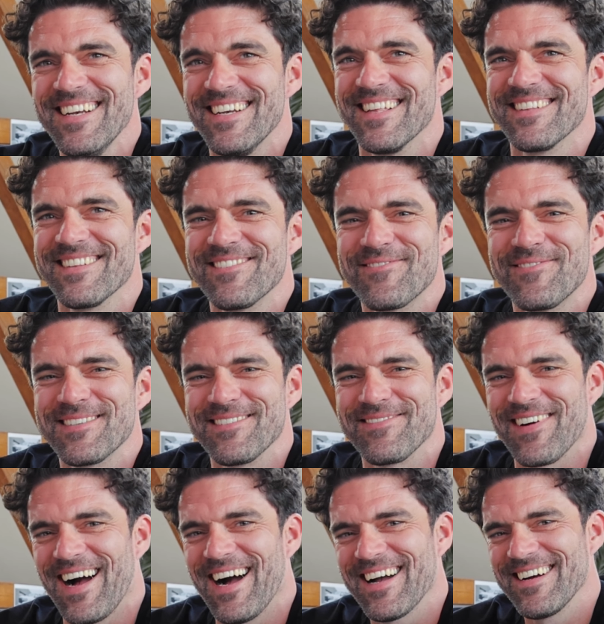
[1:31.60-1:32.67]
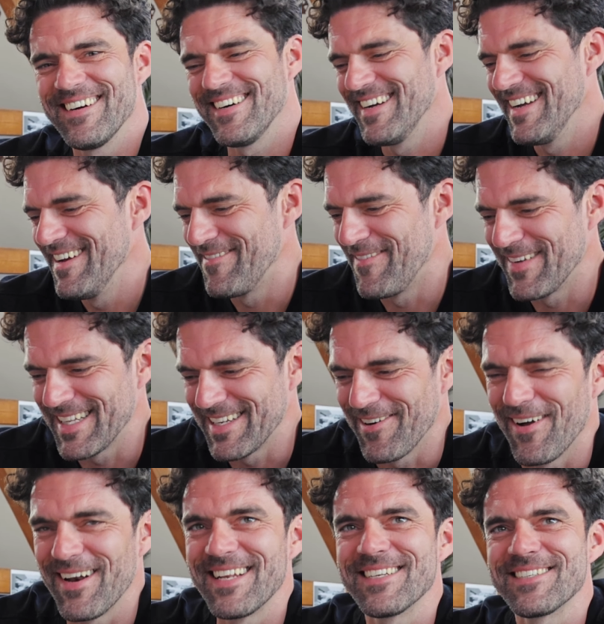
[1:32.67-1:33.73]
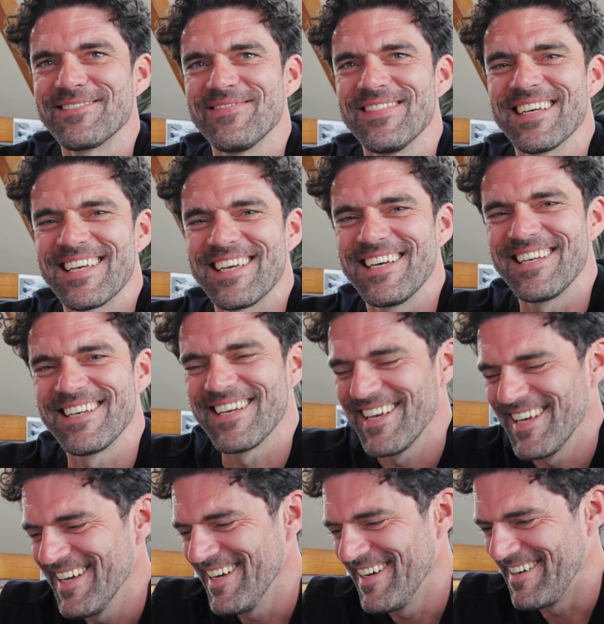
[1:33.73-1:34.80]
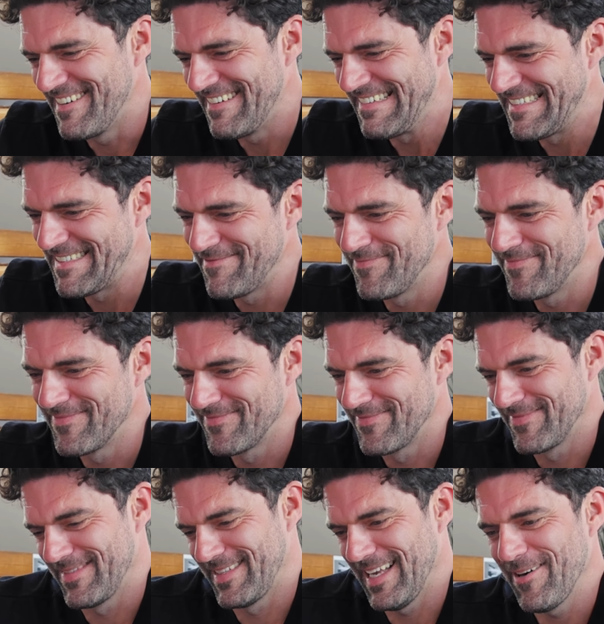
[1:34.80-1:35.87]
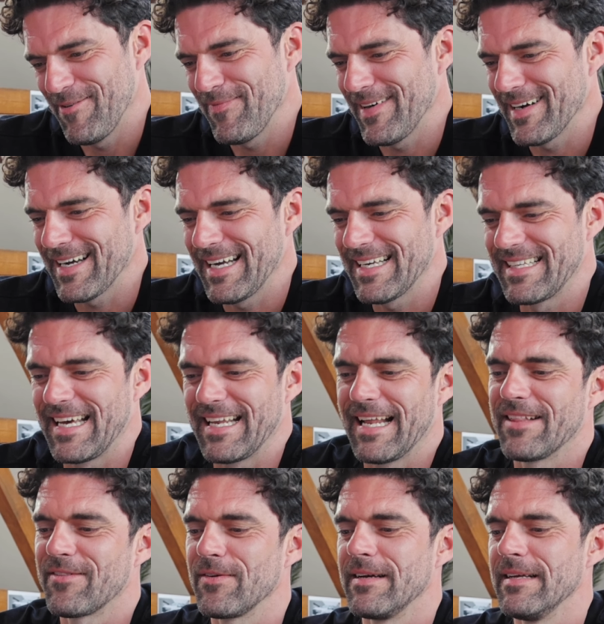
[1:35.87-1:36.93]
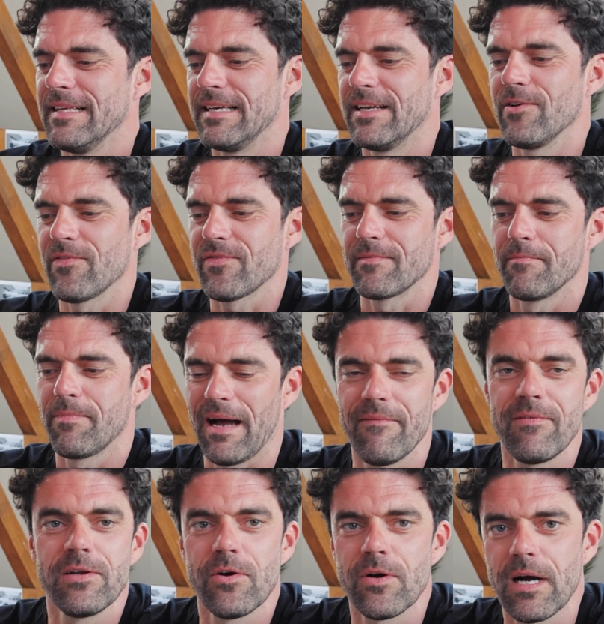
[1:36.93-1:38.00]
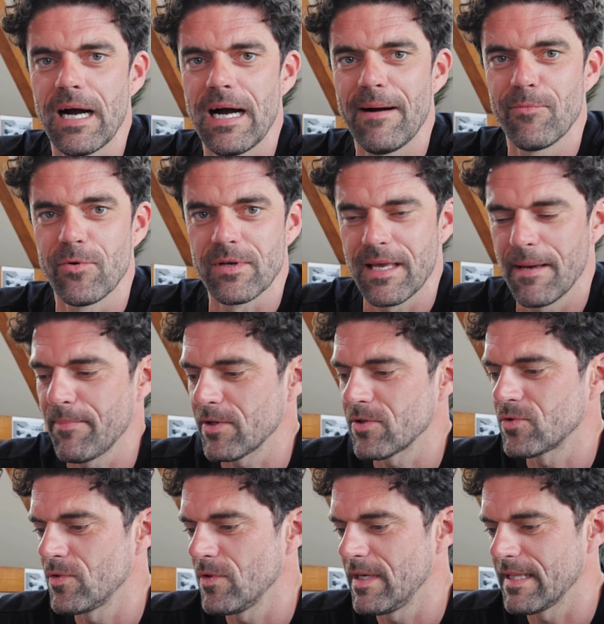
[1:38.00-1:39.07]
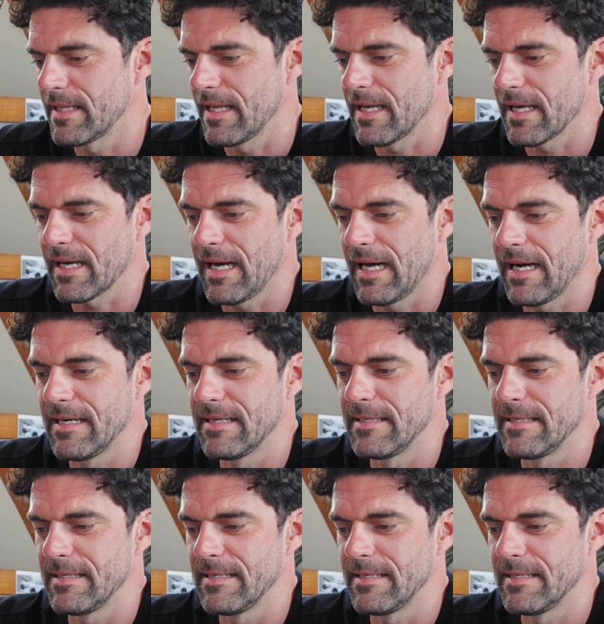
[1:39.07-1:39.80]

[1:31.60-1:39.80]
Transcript: das ist eine gute Frage. Wenn wir den holländischen Weg gehen, ähm, sehr umfangreich. Nein, also ihr dürft einen Pavillon haben und Campingstühle etc.